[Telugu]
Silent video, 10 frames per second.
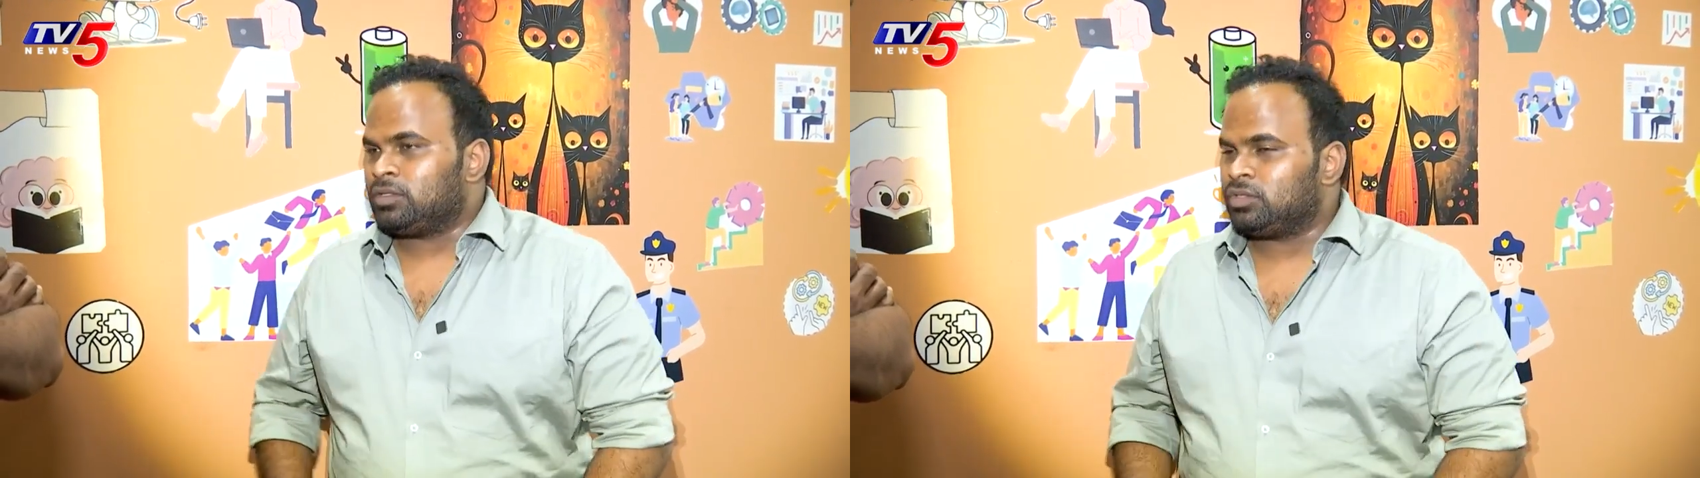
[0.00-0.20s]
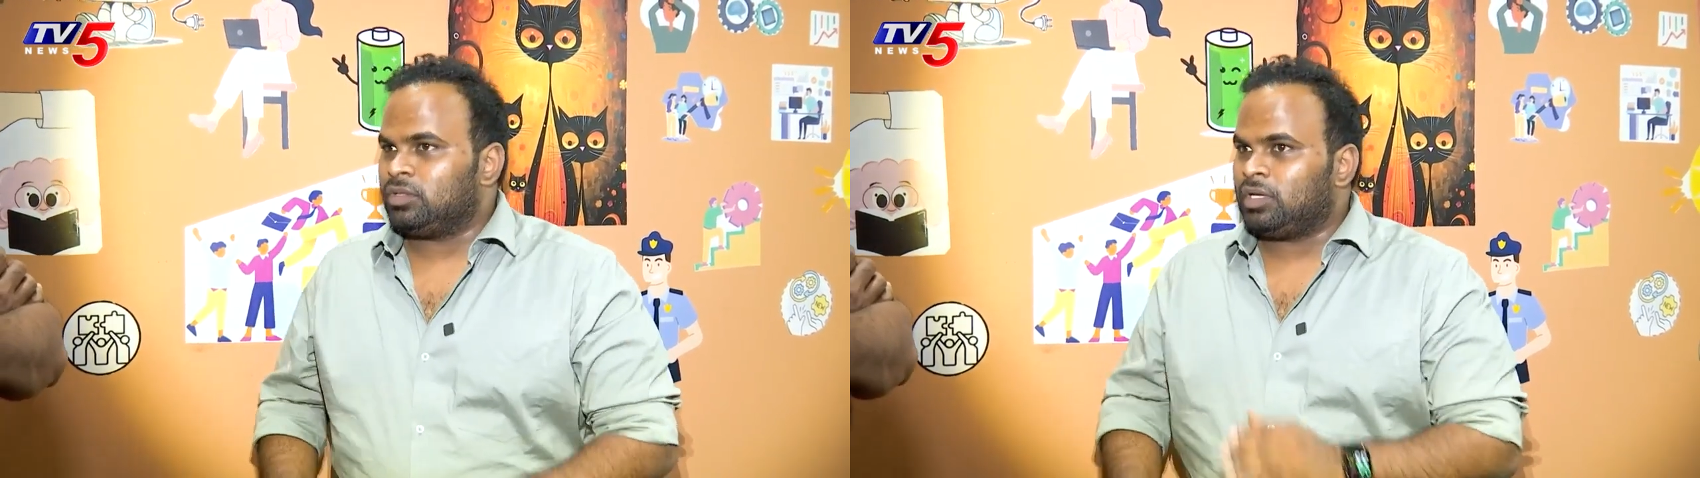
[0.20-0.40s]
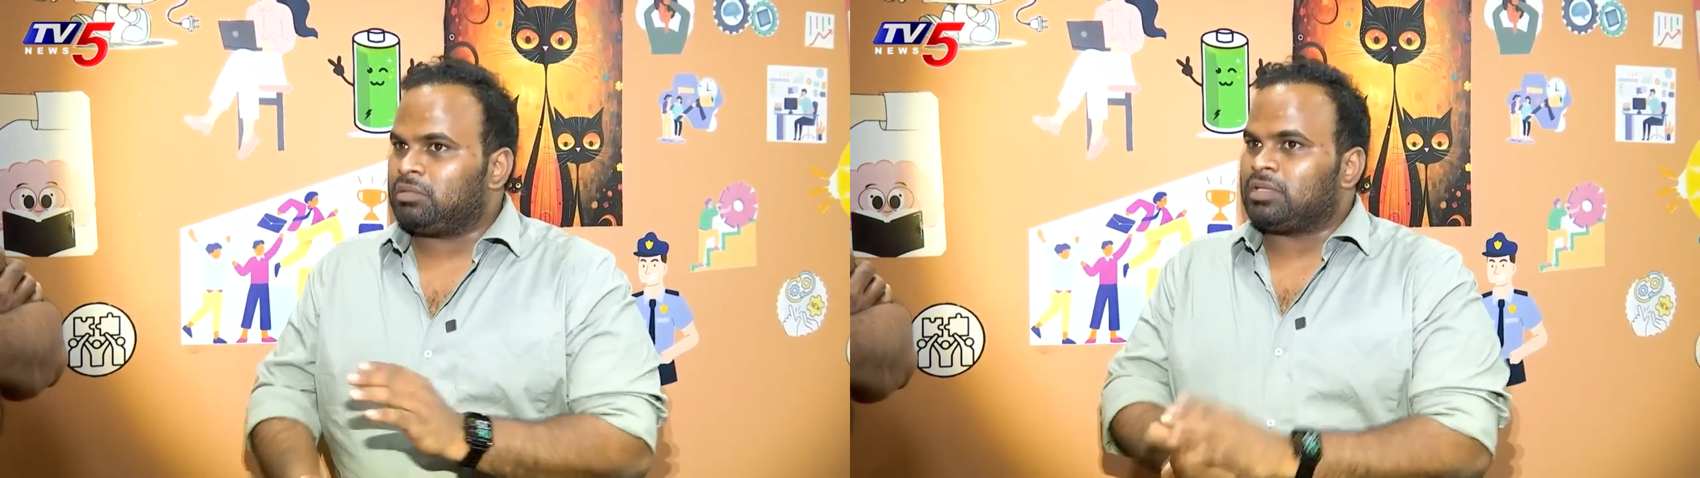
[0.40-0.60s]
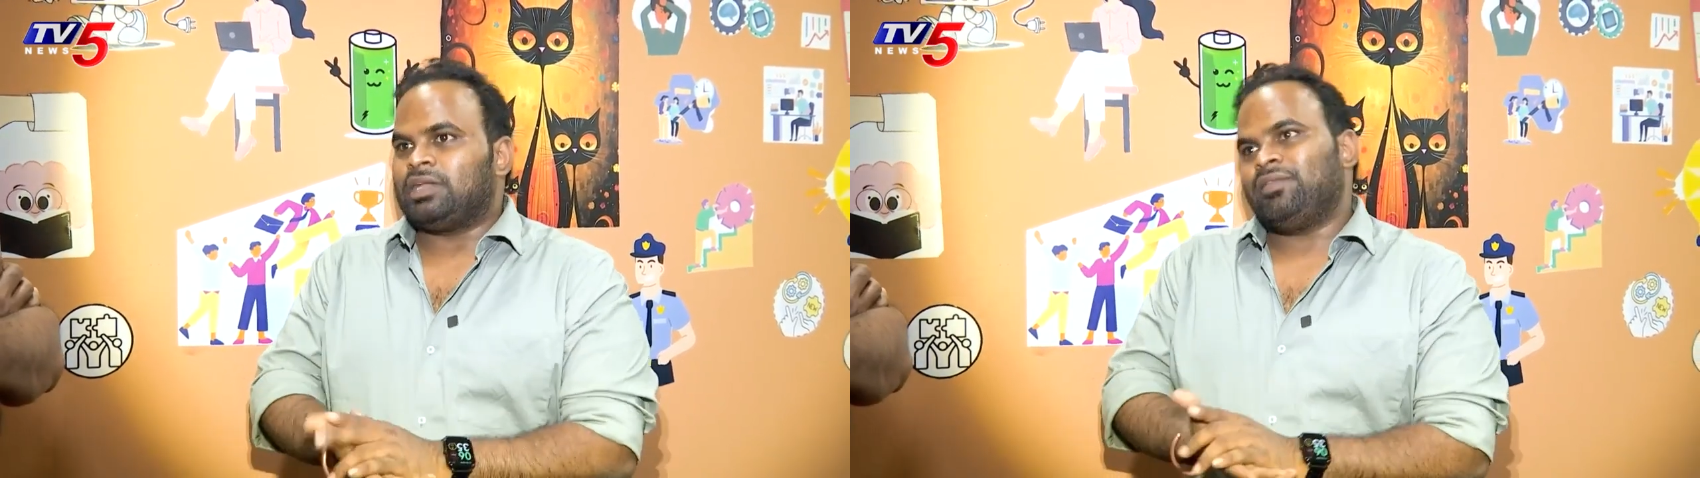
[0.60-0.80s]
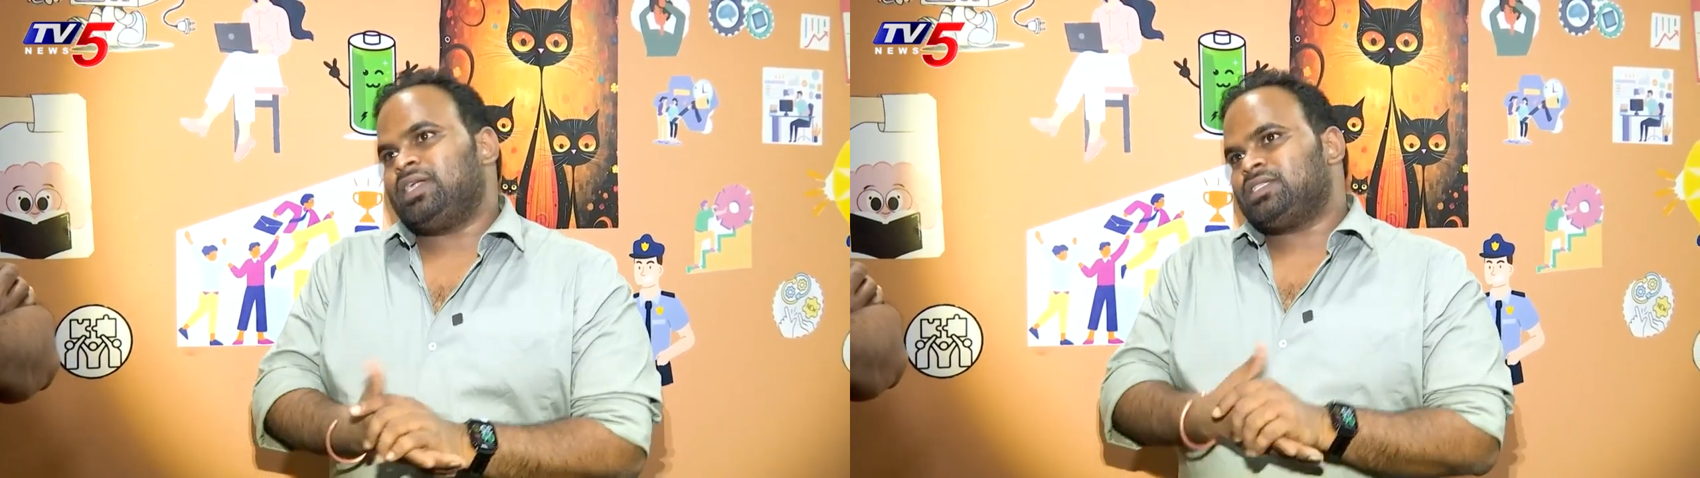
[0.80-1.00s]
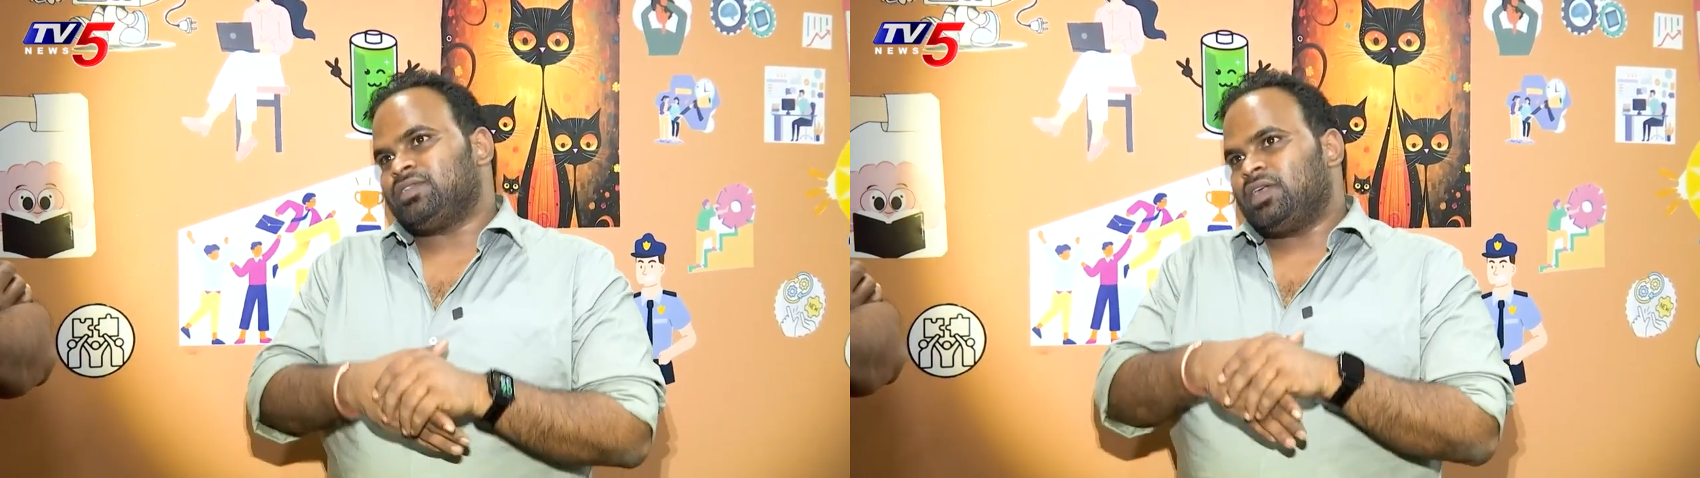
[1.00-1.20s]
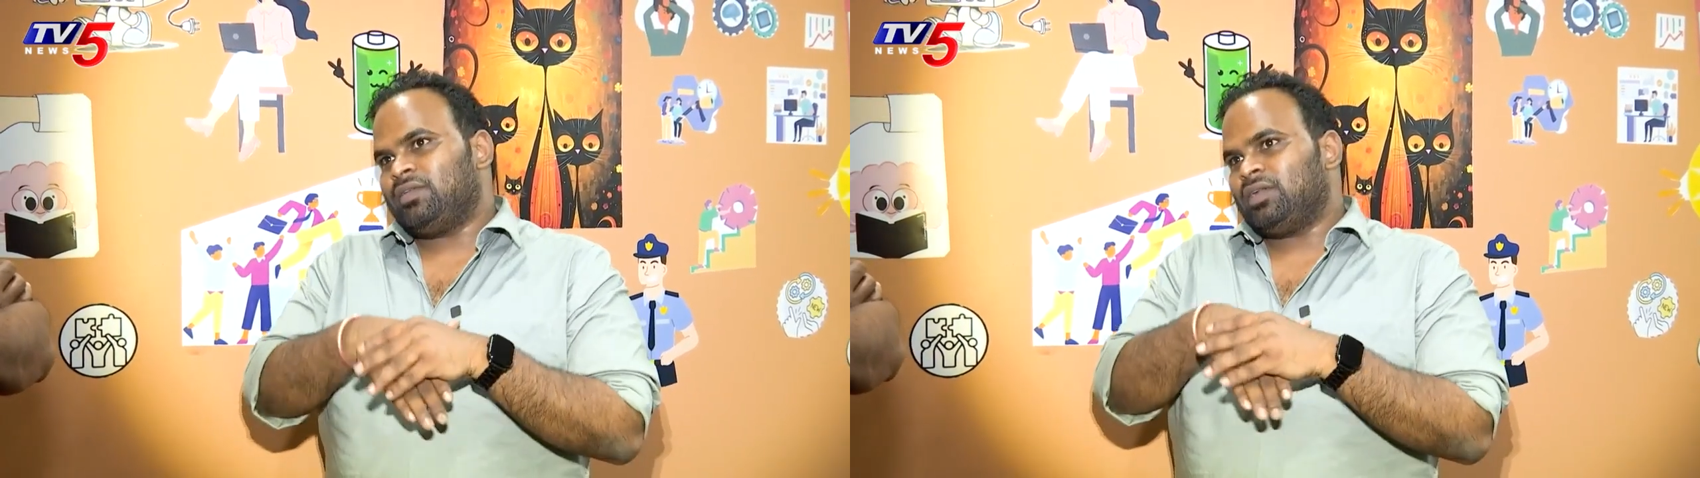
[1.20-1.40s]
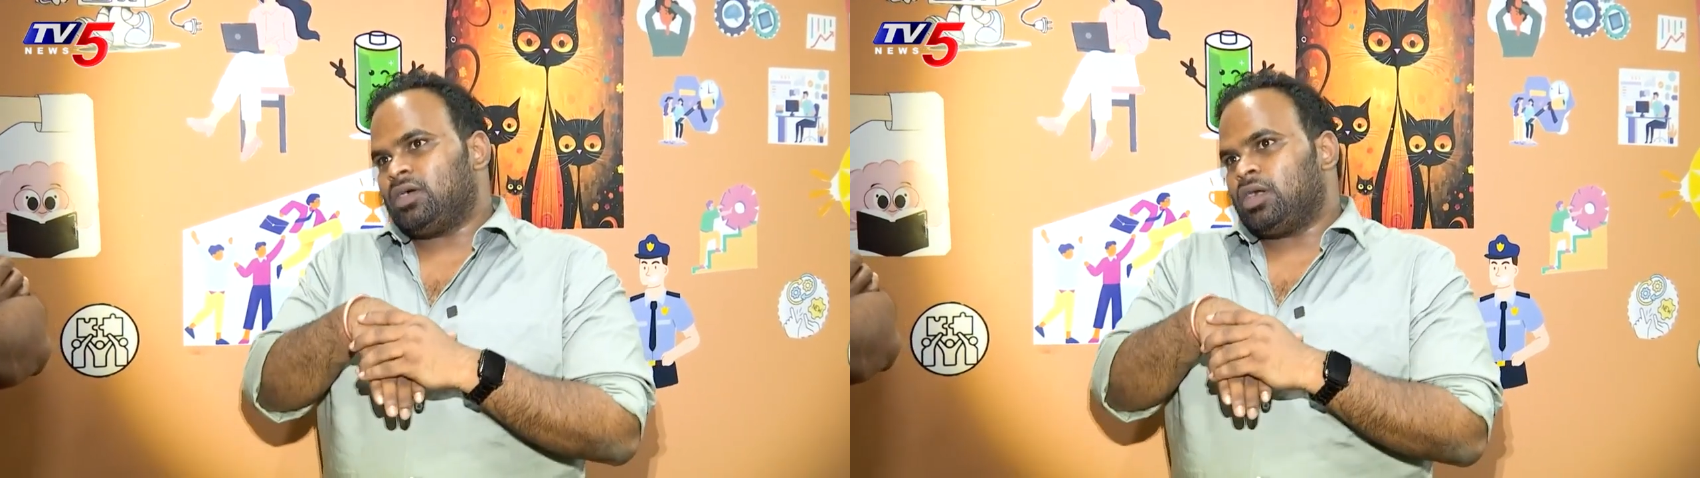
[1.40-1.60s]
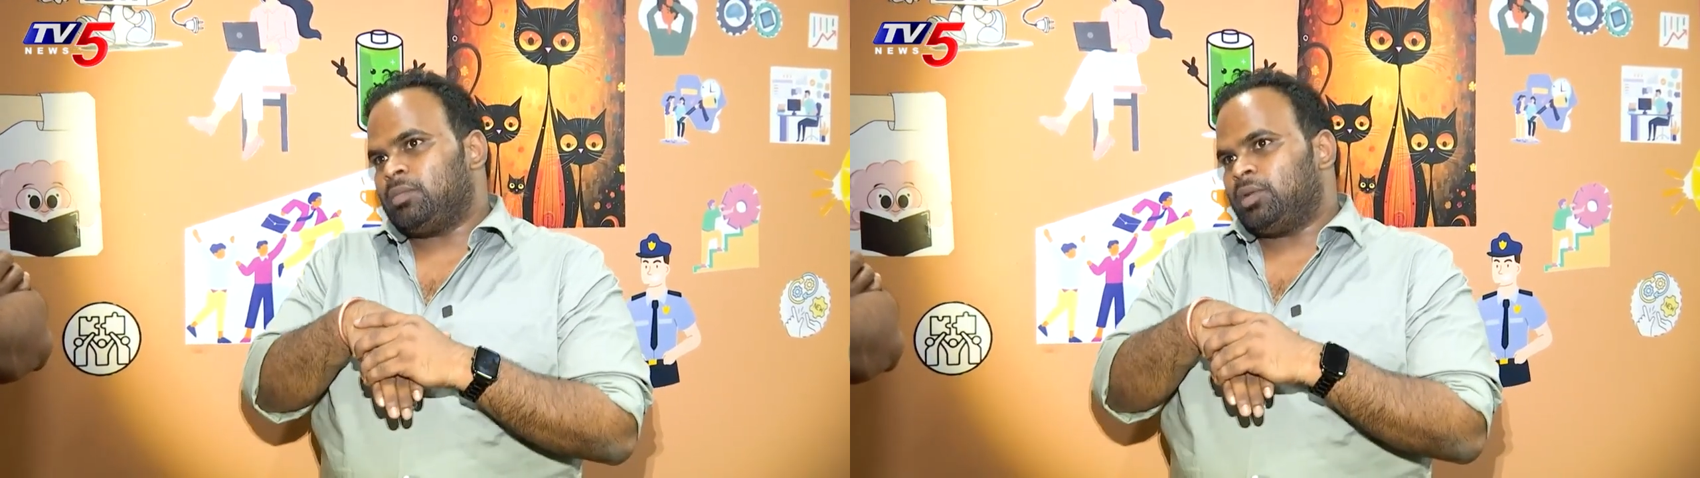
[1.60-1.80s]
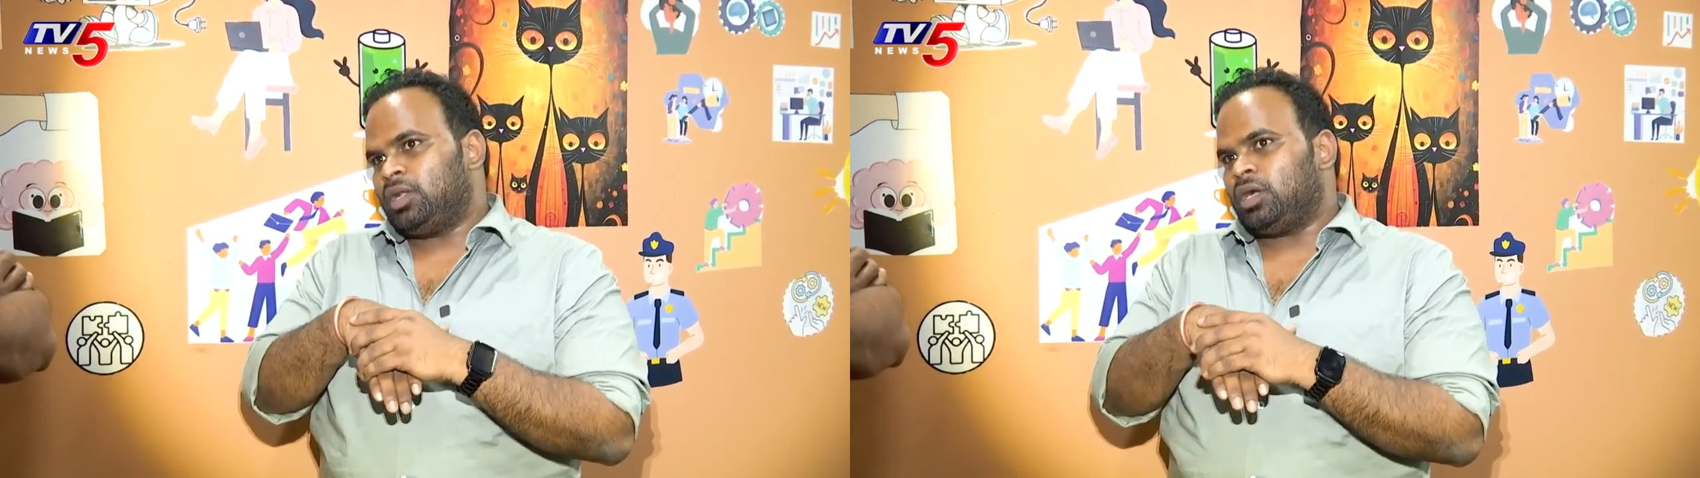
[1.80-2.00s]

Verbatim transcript: సో యా థర్టీ వెట్స్ ట్వంటీ వన్ గాట్ మీ